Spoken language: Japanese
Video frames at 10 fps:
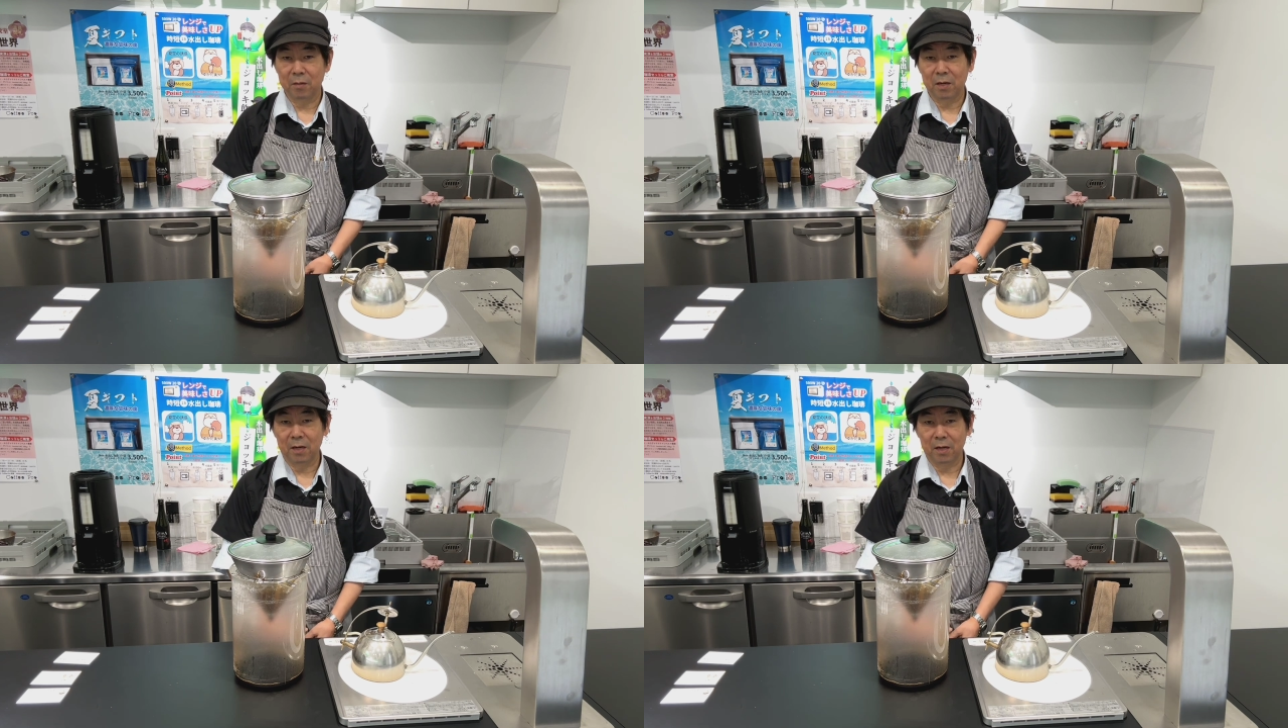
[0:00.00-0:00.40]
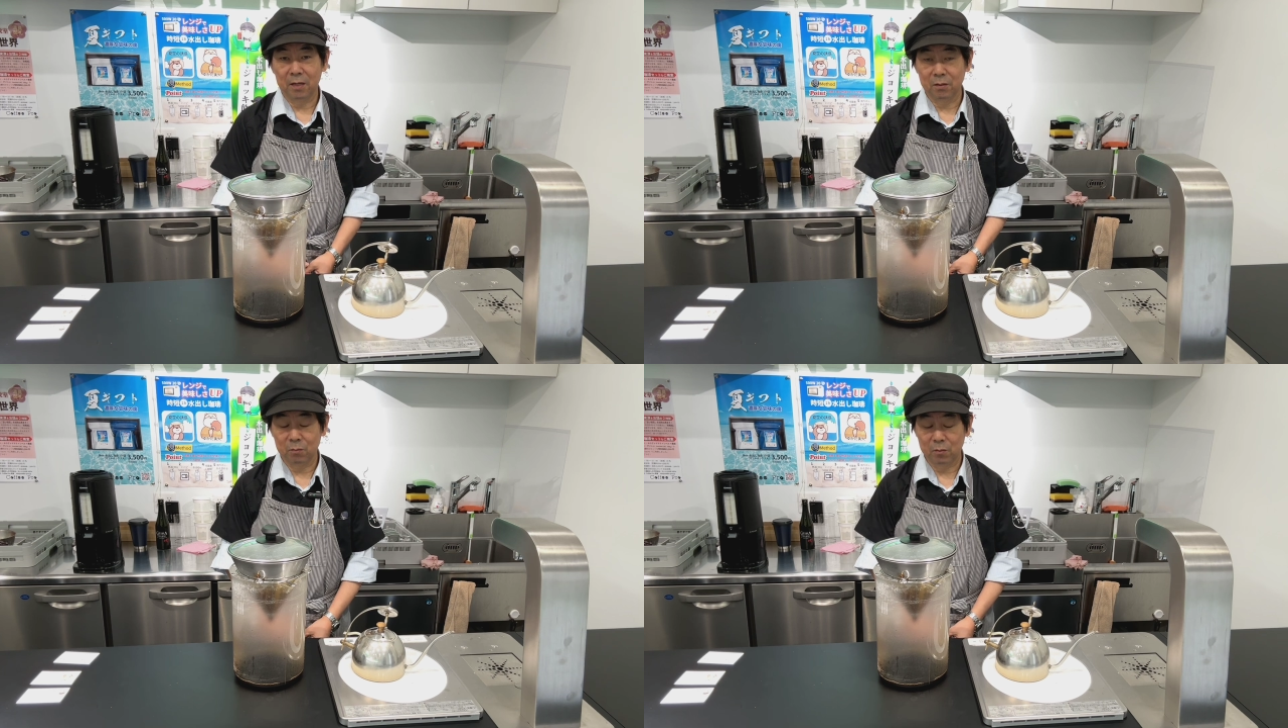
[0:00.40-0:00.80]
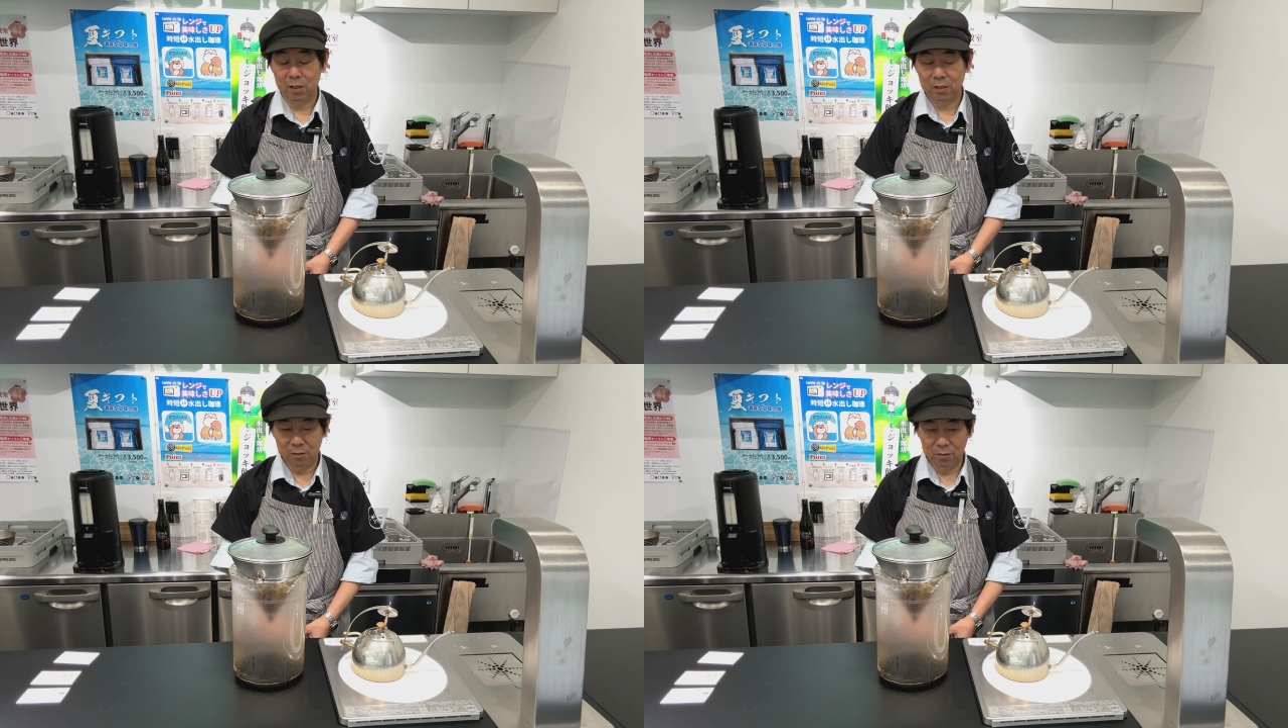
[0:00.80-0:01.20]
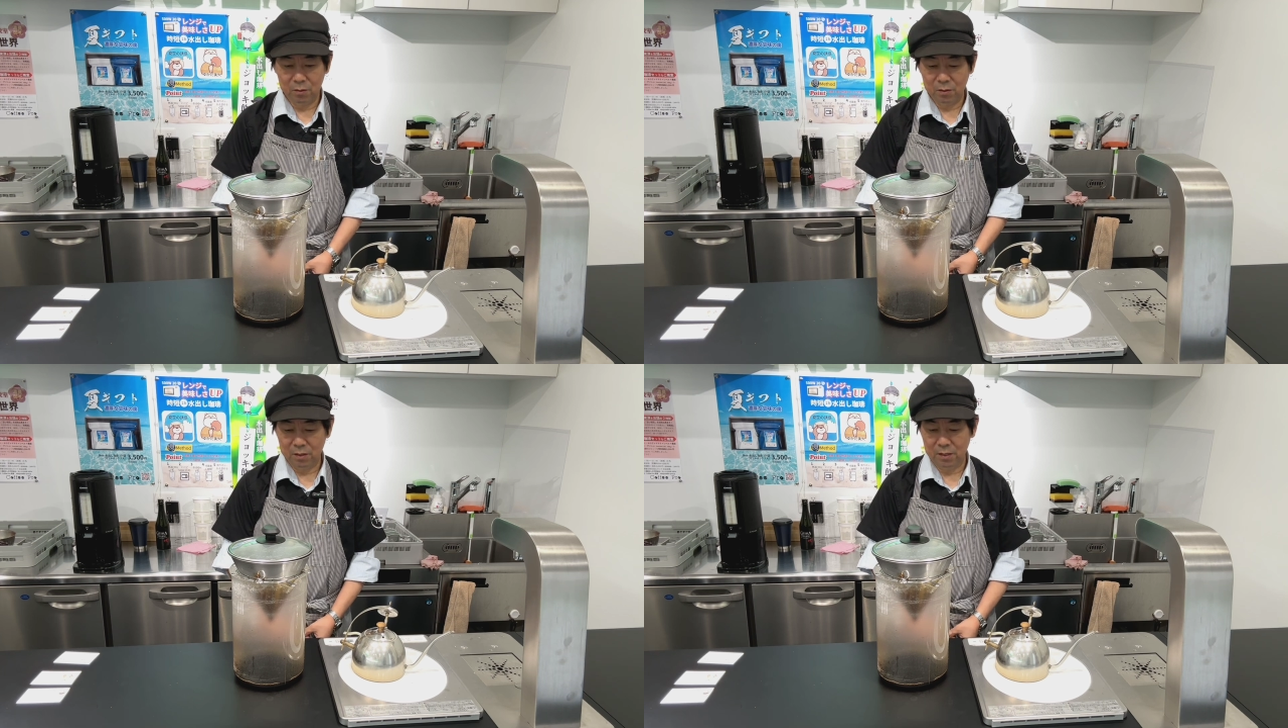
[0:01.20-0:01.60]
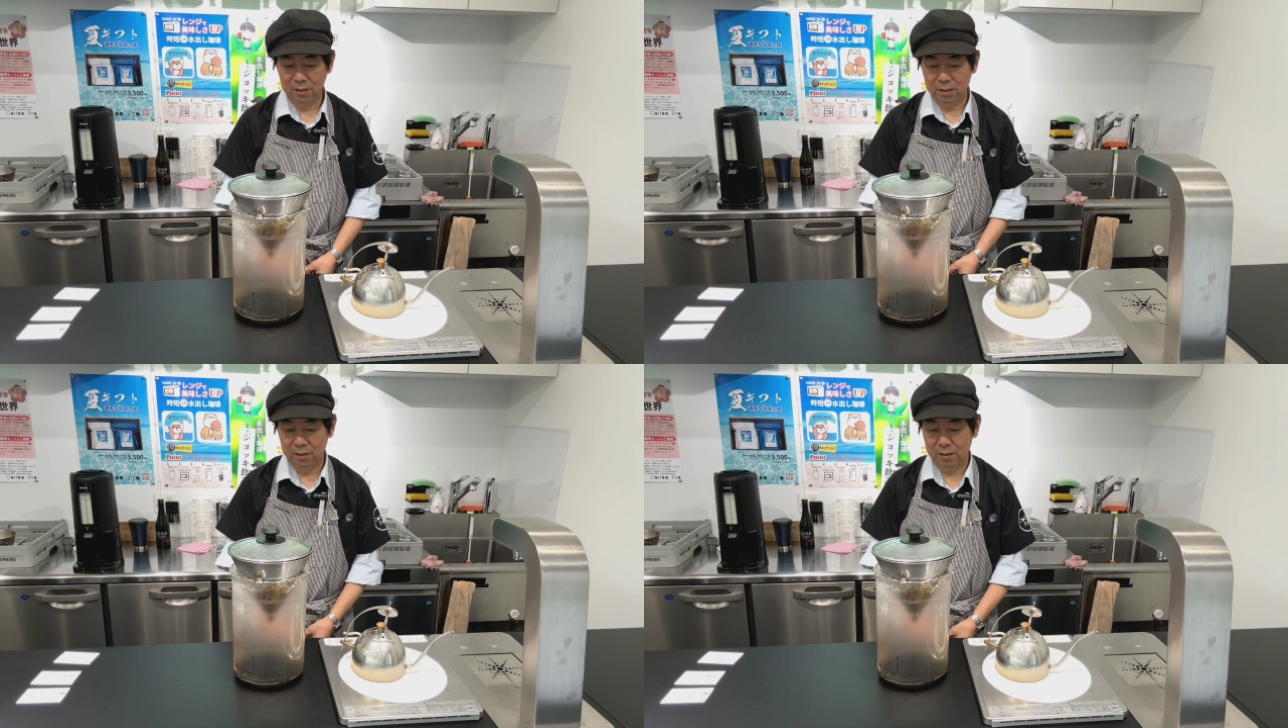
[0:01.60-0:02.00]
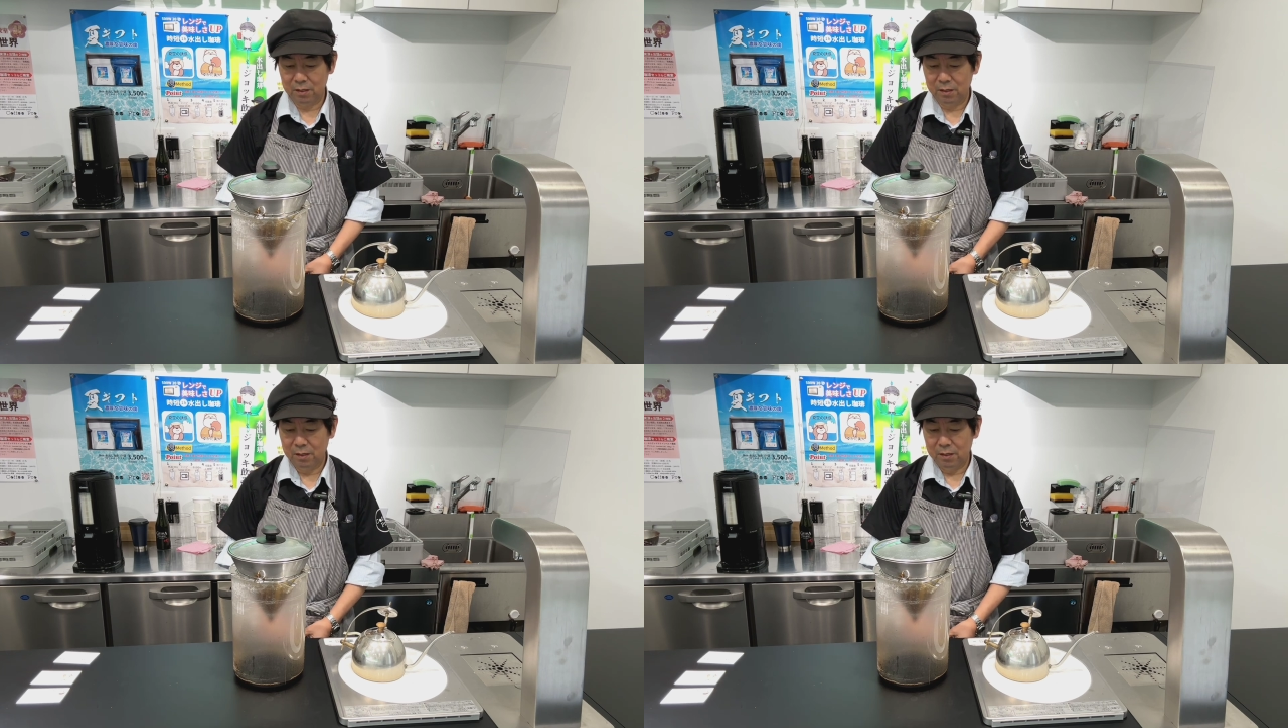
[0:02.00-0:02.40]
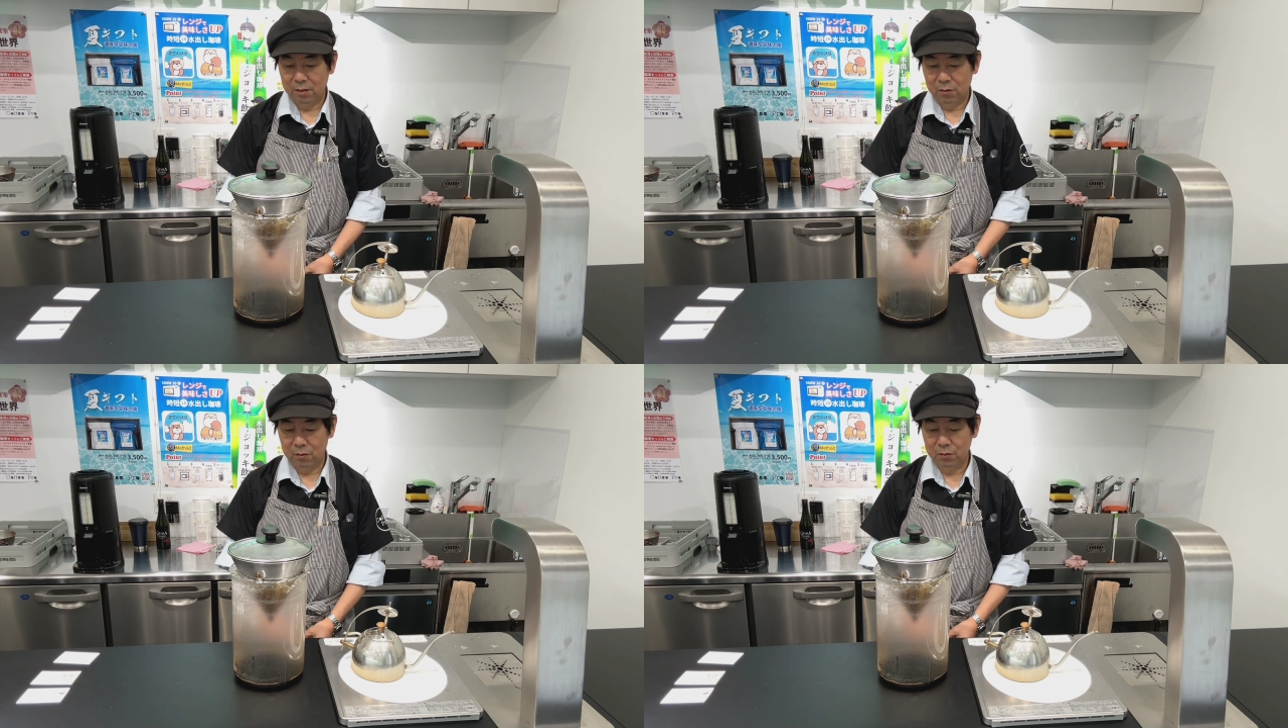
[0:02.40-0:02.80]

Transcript: まあ、あの蒸らしの、えー、